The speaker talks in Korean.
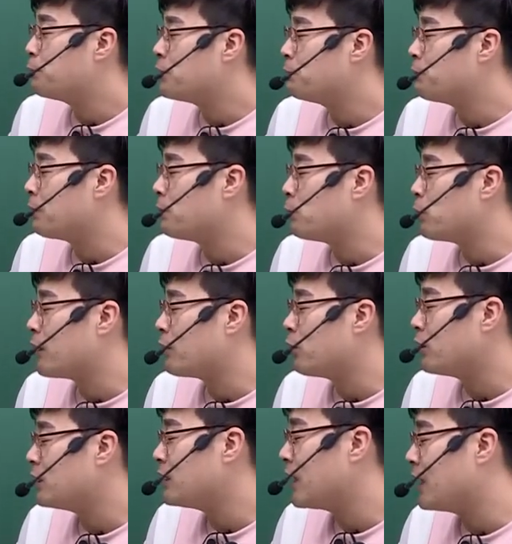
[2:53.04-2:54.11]
풀이법을 몰라서
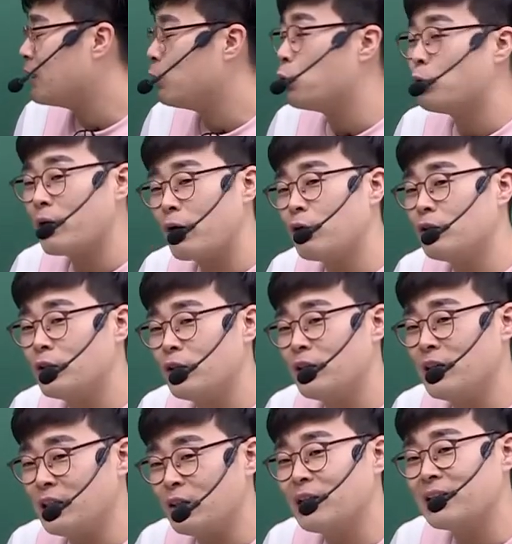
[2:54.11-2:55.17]
시간이 오래 걸려요.
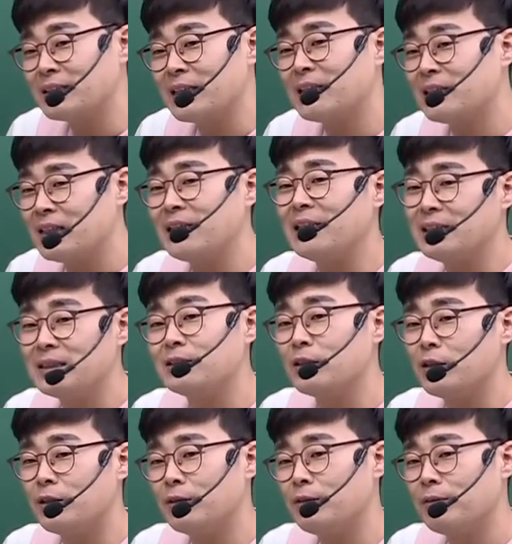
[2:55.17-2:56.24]
이런 학생들이
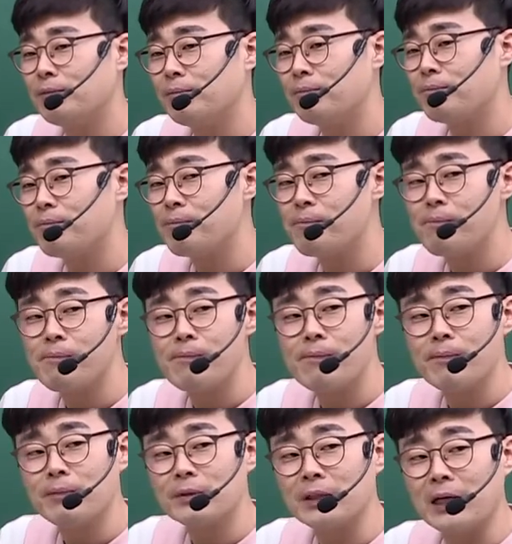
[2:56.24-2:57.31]
있어요.
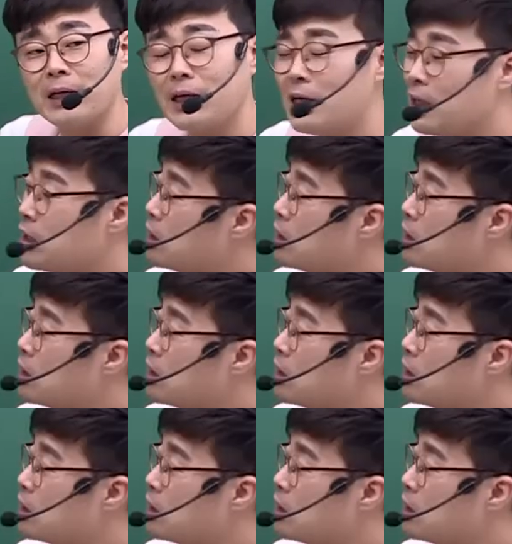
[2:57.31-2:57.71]
자,